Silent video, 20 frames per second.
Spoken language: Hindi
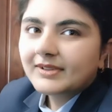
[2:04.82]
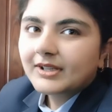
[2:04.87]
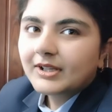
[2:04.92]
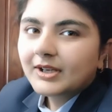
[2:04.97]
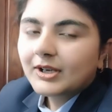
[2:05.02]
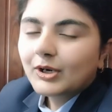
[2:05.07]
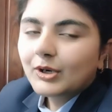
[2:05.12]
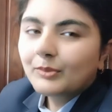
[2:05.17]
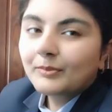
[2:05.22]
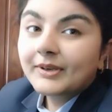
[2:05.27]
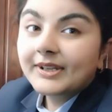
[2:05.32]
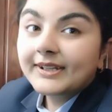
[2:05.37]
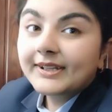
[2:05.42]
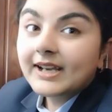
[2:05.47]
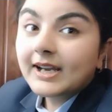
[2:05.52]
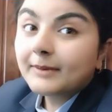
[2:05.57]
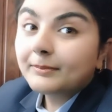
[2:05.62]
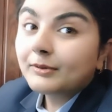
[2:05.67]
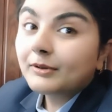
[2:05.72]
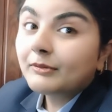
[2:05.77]
उम्मीद है
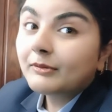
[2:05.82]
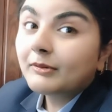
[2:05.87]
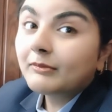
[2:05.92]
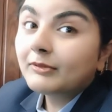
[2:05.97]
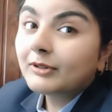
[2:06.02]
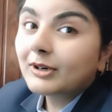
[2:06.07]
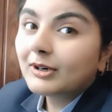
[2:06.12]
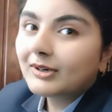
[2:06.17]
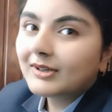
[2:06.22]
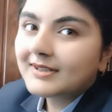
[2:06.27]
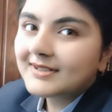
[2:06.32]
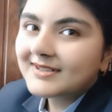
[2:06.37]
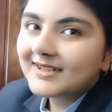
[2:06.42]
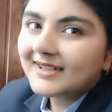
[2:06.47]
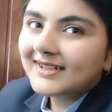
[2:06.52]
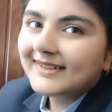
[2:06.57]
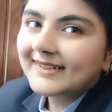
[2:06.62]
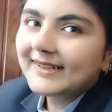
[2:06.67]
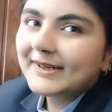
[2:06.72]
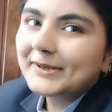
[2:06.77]
आपको वो ब्लॉग अच्छा
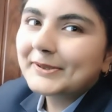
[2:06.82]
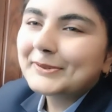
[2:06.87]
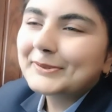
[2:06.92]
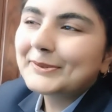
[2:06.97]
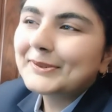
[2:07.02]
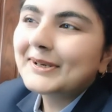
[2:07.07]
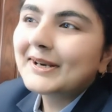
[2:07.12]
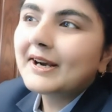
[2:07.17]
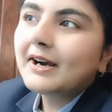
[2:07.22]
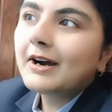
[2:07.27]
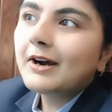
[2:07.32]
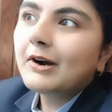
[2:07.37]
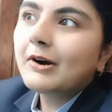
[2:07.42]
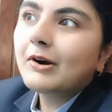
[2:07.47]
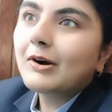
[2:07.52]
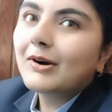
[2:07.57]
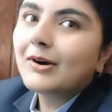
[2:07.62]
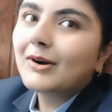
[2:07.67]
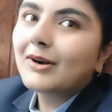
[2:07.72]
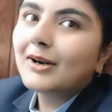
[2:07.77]
लगा होगा
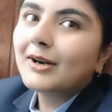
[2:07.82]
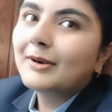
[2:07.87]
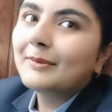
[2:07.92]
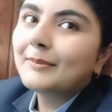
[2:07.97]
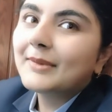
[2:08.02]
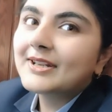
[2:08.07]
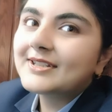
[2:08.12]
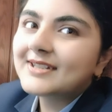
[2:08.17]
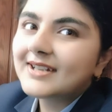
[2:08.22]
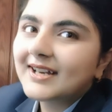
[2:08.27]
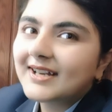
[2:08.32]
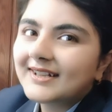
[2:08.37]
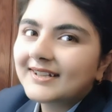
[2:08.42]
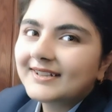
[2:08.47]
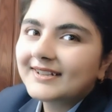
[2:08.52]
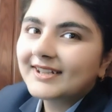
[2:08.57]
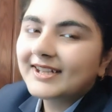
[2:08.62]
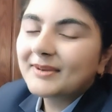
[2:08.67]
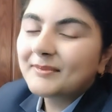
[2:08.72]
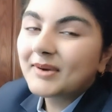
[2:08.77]
और मैं चाह रही
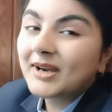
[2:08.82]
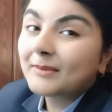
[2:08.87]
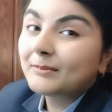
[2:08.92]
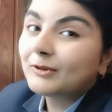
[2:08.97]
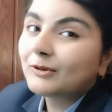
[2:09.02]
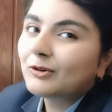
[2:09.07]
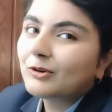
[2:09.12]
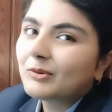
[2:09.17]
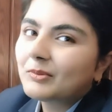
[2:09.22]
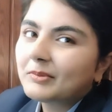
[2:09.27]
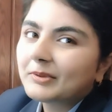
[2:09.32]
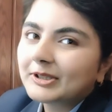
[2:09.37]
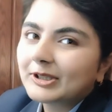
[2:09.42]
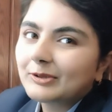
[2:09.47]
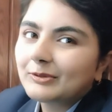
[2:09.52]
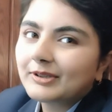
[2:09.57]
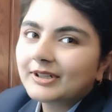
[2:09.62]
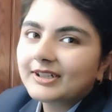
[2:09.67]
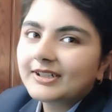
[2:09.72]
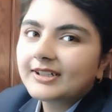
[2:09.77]
थी कि मैं आप लोगों को
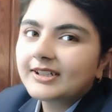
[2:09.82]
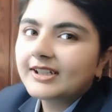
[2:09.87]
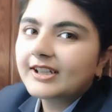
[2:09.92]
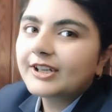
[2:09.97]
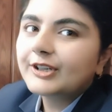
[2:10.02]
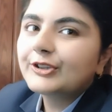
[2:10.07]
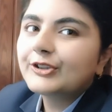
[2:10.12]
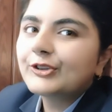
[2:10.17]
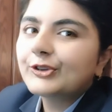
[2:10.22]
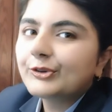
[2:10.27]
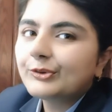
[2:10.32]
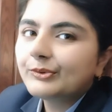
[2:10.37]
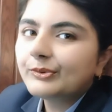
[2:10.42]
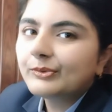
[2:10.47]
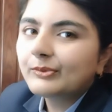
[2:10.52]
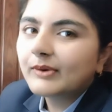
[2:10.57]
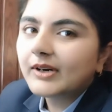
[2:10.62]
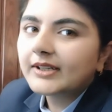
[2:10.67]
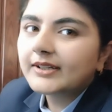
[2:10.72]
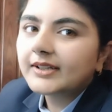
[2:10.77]
बताऊं कि डिले क्यों
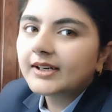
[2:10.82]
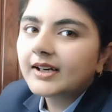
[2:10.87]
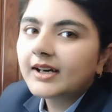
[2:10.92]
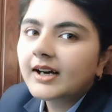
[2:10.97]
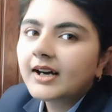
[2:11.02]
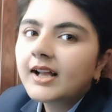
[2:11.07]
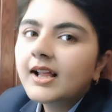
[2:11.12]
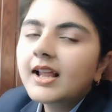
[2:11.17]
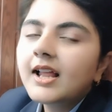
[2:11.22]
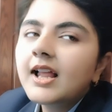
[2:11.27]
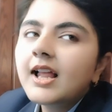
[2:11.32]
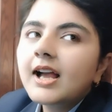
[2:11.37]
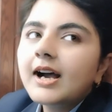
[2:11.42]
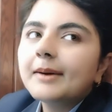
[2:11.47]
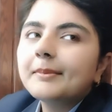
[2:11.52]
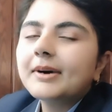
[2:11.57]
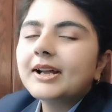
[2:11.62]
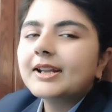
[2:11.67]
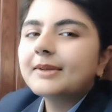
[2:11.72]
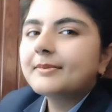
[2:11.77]
हुआ था
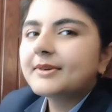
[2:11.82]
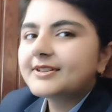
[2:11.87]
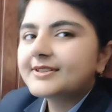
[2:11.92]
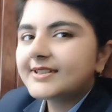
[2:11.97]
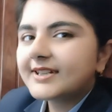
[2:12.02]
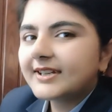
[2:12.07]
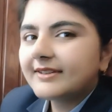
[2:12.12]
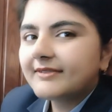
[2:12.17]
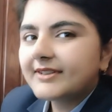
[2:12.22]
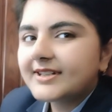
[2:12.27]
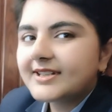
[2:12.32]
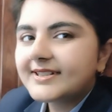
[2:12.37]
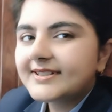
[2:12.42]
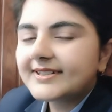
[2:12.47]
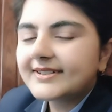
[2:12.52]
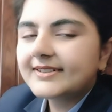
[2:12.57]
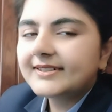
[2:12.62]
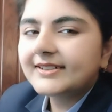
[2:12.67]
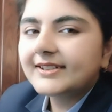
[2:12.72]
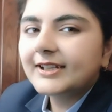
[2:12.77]
हमारे बच्चे की वजह से
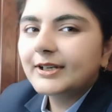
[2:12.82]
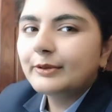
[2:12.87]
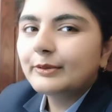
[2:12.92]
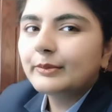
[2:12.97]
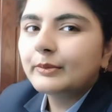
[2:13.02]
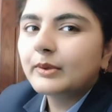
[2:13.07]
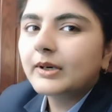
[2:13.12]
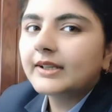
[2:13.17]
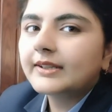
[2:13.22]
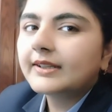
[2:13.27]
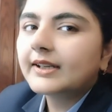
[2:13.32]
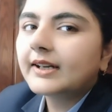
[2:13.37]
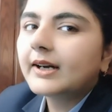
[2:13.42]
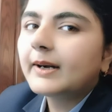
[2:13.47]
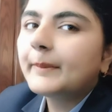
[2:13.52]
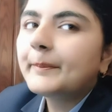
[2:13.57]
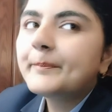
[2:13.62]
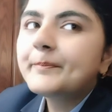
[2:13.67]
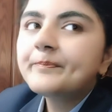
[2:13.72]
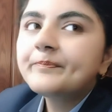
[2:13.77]
डिले हुआ था
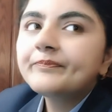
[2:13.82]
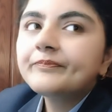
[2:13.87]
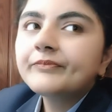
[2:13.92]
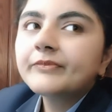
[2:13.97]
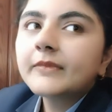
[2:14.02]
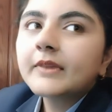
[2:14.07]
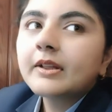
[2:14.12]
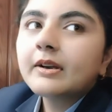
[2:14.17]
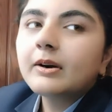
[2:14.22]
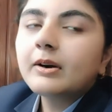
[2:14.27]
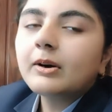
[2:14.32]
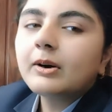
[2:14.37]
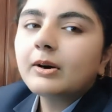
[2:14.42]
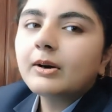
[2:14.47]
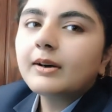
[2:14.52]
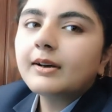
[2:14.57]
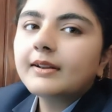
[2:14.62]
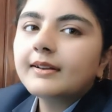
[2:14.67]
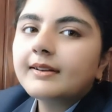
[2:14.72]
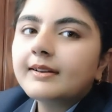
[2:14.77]

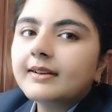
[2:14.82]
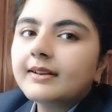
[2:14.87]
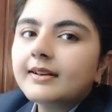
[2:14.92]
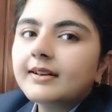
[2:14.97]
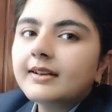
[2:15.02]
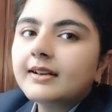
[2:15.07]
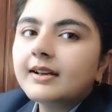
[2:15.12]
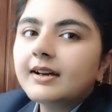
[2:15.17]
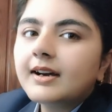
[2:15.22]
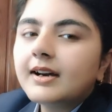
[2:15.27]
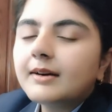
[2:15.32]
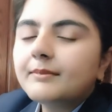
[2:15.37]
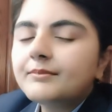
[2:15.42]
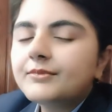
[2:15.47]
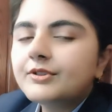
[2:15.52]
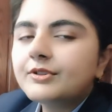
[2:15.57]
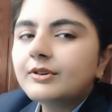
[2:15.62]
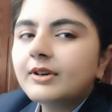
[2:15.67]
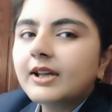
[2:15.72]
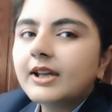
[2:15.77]
और अब
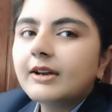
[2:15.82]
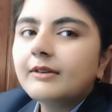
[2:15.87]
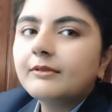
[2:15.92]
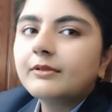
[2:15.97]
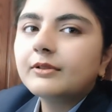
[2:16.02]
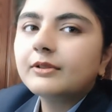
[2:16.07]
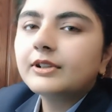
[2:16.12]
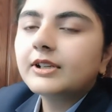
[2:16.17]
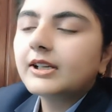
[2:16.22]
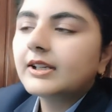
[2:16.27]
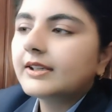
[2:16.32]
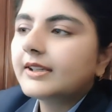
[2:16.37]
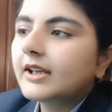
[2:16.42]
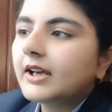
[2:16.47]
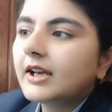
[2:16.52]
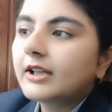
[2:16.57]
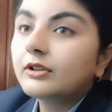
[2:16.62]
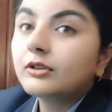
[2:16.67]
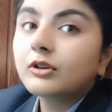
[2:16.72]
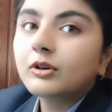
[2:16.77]
जो है वो डल गया
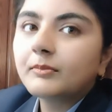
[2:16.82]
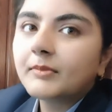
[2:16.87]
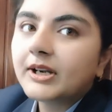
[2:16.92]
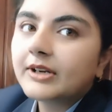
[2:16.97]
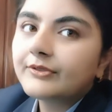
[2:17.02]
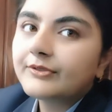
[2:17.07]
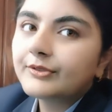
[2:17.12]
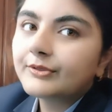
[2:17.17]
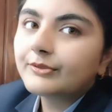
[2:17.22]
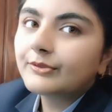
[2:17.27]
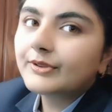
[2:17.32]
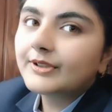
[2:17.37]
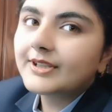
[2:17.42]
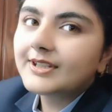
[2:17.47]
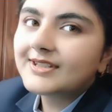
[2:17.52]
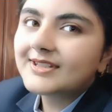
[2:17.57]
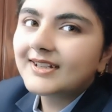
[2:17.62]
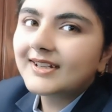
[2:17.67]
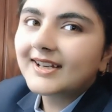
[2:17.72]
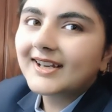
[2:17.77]
है तो कमेंट ज़रूर
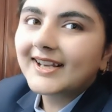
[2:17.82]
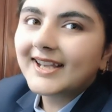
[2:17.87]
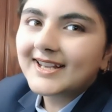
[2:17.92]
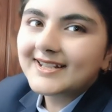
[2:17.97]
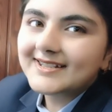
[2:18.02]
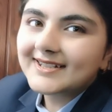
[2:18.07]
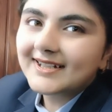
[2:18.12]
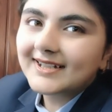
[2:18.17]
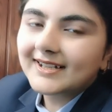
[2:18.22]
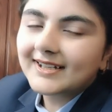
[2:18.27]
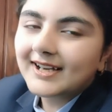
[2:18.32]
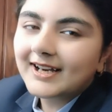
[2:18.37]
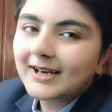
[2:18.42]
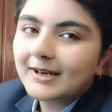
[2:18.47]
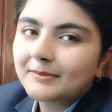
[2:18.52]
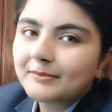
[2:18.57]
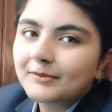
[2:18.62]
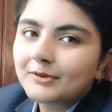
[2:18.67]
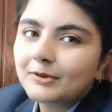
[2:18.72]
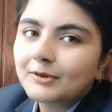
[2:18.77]
कीजिएगा कैसा लगा
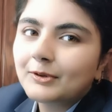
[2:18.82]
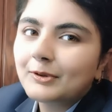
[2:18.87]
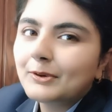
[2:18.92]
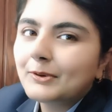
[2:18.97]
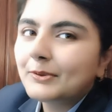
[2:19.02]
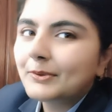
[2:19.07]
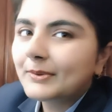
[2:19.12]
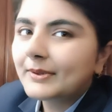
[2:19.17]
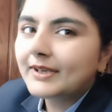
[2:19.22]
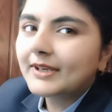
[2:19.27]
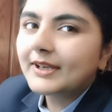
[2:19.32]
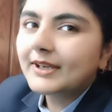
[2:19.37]
आपको ओके